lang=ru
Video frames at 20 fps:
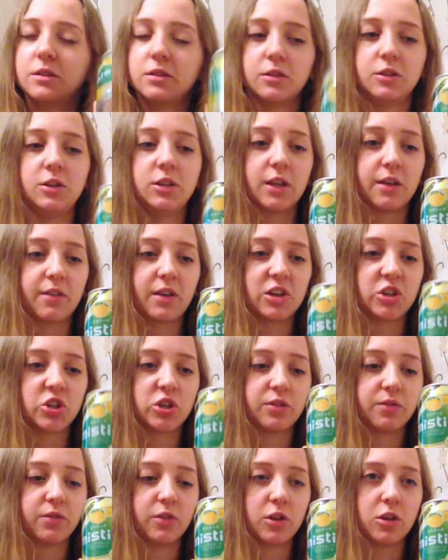
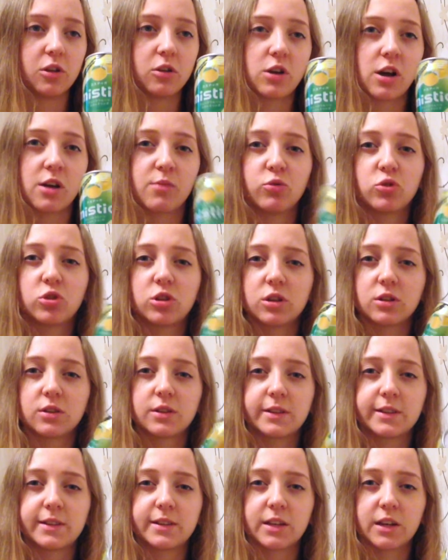ненавязчивый, как будто
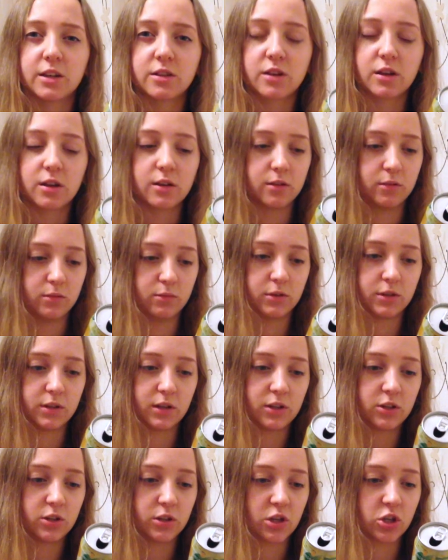цедра,
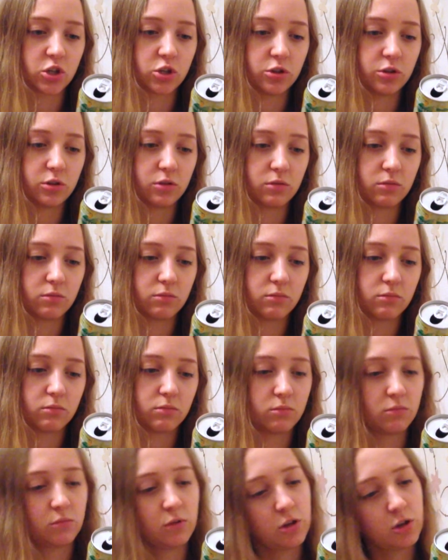знаете, даже
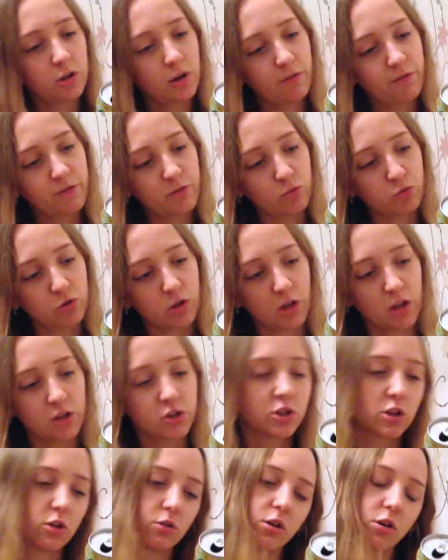не грейпфрута, я не
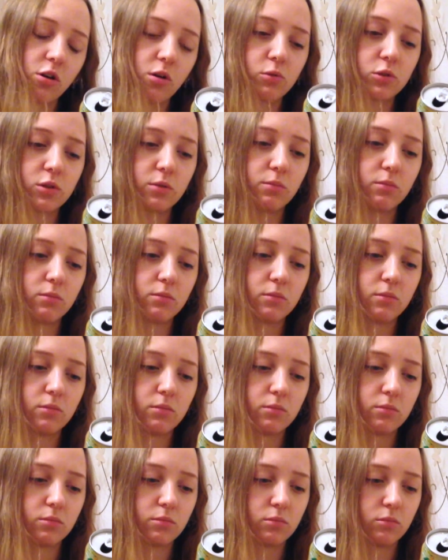знаю, какого-то
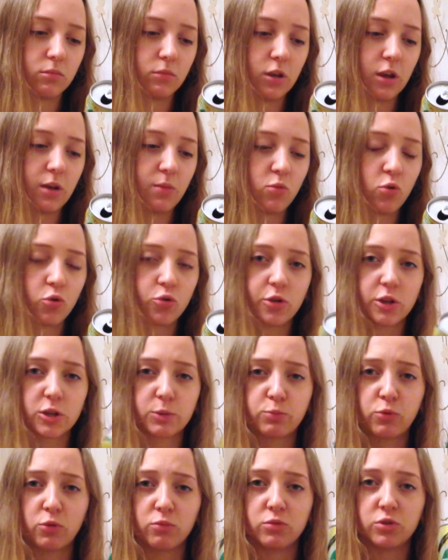лимона с
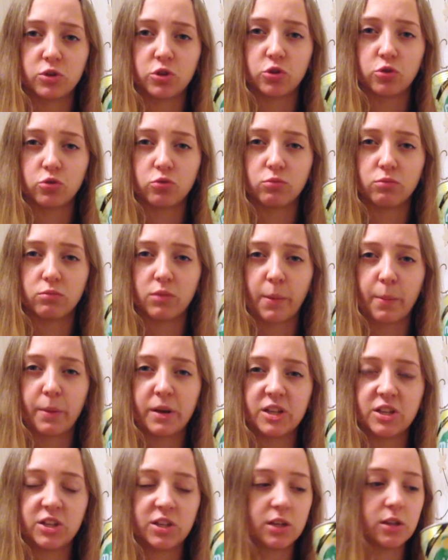помесью
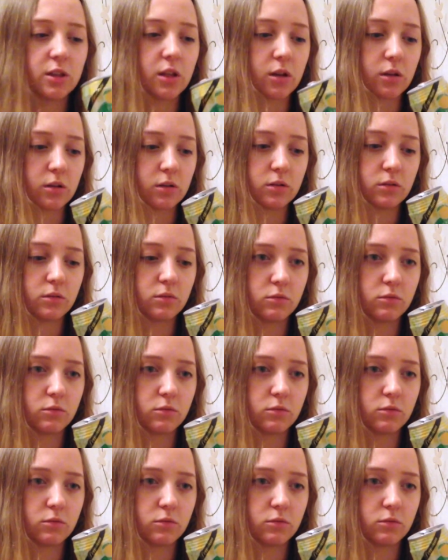апельсина,